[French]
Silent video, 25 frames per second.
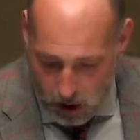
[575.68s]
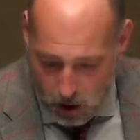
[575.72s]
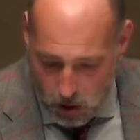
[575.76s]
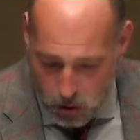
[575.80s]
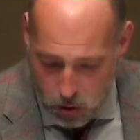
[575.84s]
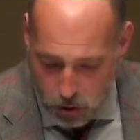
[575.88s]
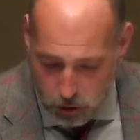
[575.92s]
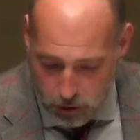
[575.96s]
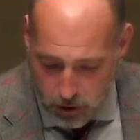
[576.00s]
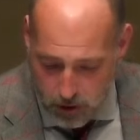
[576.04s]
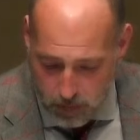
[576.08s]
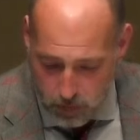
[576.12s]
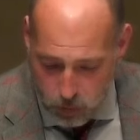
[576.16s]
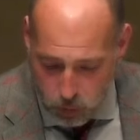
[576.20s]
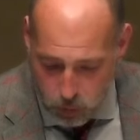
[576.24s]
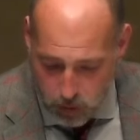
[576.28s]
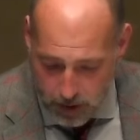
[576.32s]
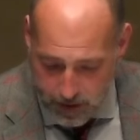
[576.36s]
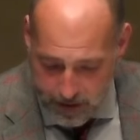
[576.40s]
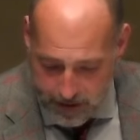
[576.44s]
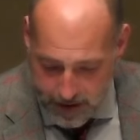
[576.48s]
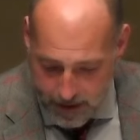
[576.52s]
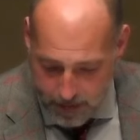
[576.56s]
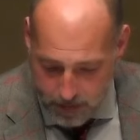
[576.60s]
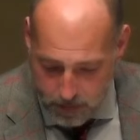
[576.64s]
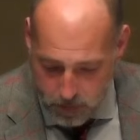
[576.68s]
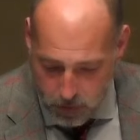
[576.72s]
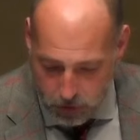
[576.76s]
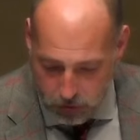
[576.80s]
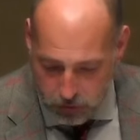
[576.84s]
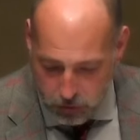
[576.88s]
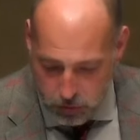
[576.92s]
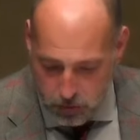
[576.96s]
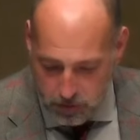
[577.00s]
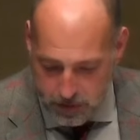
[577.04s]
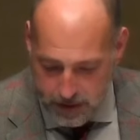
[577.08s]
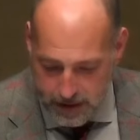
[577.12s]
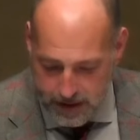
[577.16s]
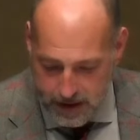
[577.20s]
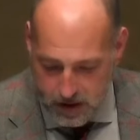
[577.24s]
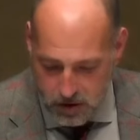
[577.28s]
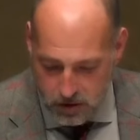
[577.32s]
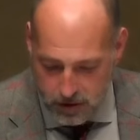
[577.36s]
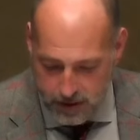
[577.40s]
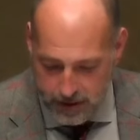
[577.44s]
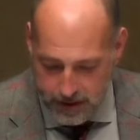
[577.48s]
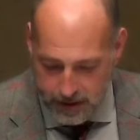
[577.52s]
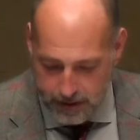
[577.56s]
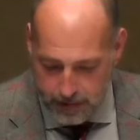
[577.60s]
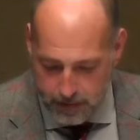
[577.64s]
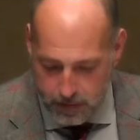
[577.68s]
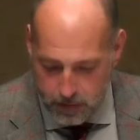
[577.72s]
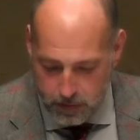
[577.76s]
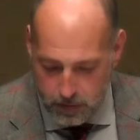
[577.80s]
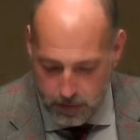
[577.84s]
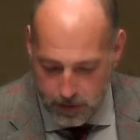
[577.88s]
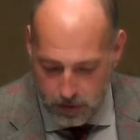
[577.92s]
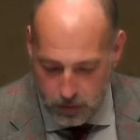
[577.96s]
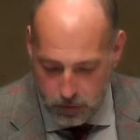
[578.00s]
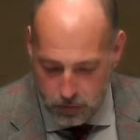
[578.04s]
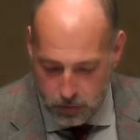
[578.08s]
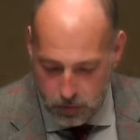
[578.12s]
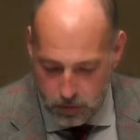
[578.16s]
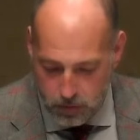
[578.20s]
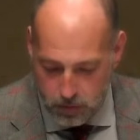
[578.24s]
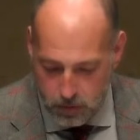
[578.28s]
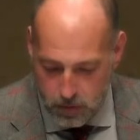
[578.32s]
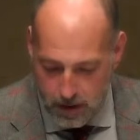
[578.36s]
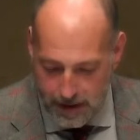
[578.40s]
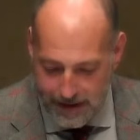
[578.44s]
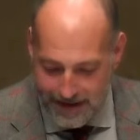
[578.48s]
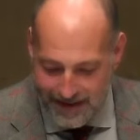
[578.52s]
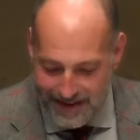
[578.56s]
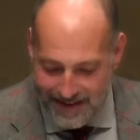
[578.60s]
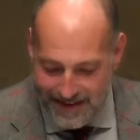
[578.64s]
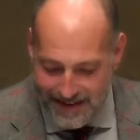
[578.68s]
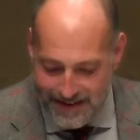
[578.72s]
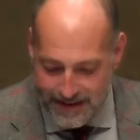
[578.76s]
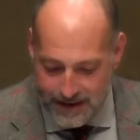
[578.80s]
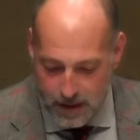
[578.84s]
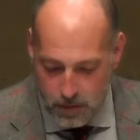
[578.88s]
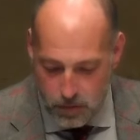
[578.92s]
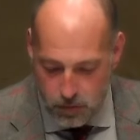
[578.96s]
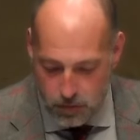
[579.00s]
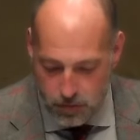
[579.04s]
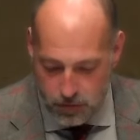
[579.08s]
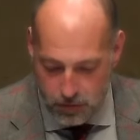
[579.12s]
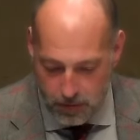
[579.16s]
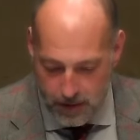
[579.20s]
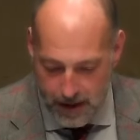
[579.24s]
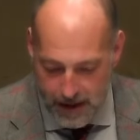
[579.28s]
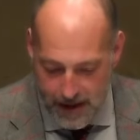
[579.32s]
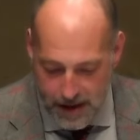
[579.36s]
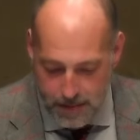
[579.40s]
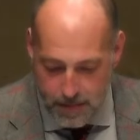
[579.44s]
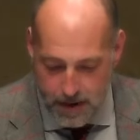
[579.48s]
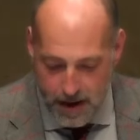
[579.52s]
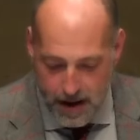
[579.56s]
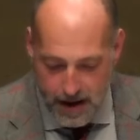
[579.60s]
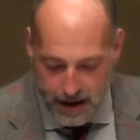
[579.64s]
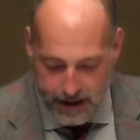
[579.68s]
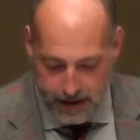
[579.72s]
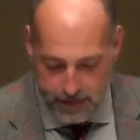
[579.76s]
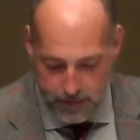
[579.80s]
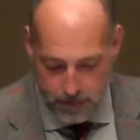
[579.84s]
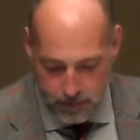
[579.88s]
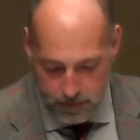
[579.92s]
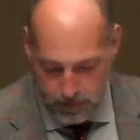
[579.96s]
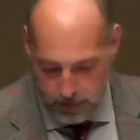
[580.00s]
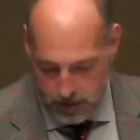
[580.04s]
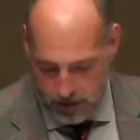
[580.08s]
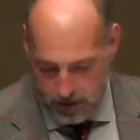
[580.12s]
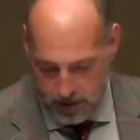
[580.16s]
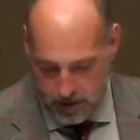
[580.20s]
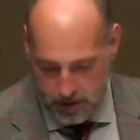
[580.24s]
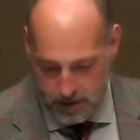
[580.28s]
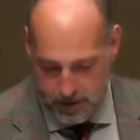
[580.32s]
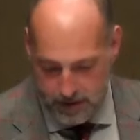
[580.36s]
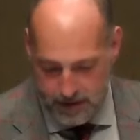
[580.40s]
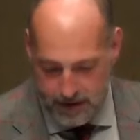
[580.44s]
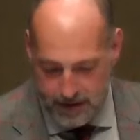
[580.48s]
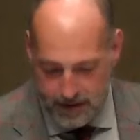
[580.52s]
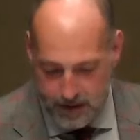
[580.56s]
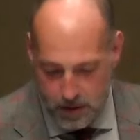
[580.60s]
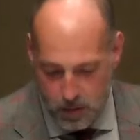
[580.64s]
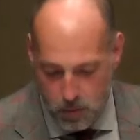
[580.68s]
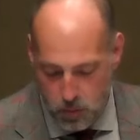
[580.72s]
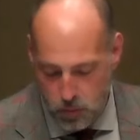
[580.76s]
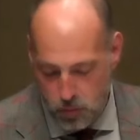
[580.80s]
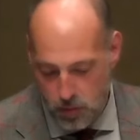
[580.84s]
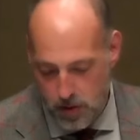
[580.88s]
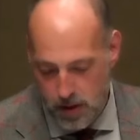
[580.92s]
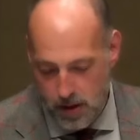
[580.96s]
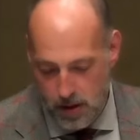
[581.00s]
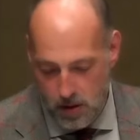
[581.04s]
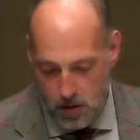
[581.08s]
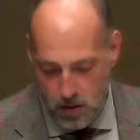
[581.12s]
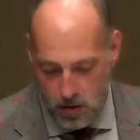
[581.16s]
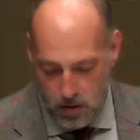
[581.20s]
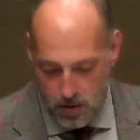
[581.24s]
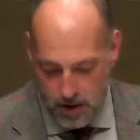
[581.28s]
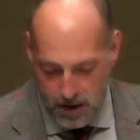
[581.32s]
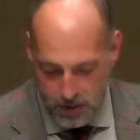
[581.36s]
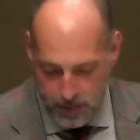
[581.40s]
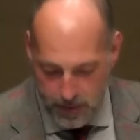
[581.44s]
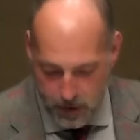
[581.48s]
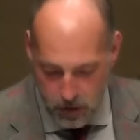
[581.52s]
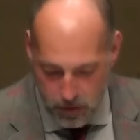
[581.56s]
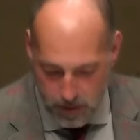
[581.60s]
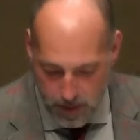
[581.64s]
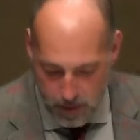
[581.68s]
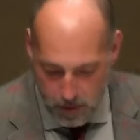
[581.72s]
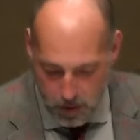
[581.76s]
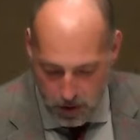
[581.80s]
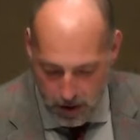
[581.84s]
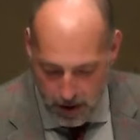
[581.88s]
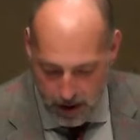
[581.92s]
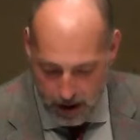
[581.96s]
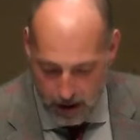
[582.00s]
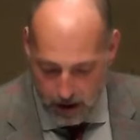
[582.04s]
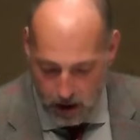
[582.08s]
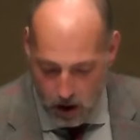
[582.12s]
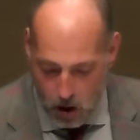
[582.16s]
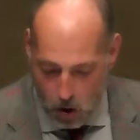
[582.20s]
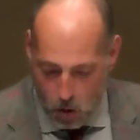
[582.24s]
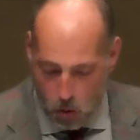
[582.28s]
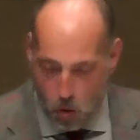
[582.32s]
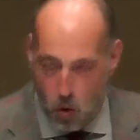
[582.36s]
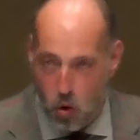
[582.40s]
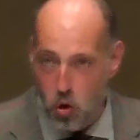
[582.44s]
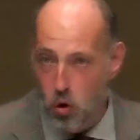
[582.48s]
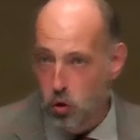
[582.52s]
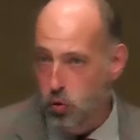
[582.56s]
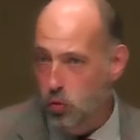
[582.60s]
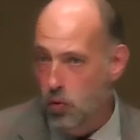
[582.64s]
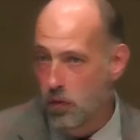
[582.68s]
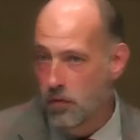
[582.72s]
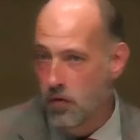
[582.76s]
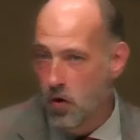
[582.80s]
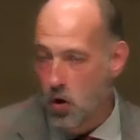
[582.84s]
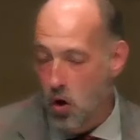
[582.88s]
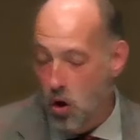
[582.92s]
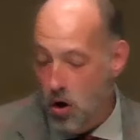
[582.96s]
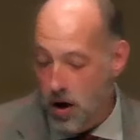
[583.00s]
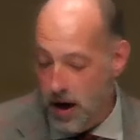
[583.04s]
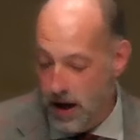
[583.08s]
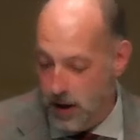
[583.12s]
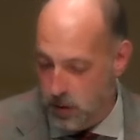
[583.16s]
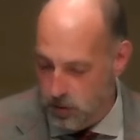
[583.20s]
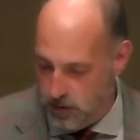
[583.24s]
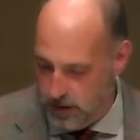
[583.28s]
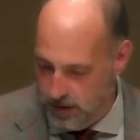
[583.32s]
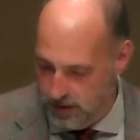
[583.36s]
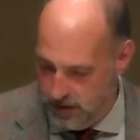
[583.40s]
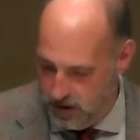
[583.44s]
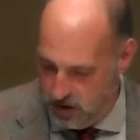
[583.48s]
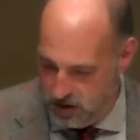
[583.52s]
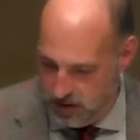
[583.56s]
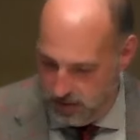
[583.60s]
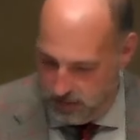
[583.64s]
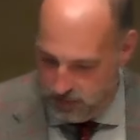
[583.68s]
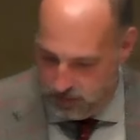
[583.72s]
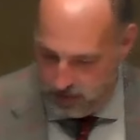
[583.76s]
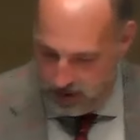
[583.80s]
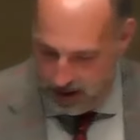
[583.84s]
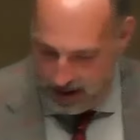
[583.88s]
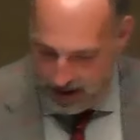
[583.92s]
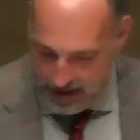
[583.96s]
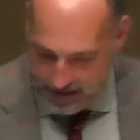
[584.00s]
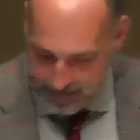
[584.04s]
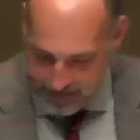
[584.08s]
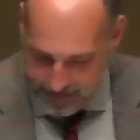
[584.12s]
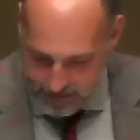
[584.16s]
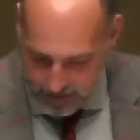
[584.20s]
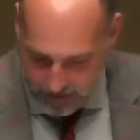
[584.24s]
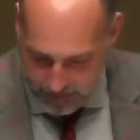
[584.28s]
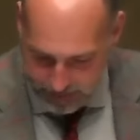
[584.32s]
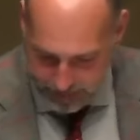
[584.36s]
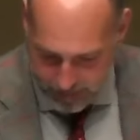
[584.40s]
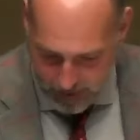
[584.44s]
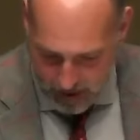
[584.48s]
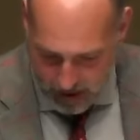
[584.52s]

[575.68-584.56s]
Le tome troisième mentionne aussi des gens qui s'assurent de la distribution, les libraires qui vont euh, distribuer l'esprit du mémorial. On retrouve Roret, qu'on a déjà vu à l'instant.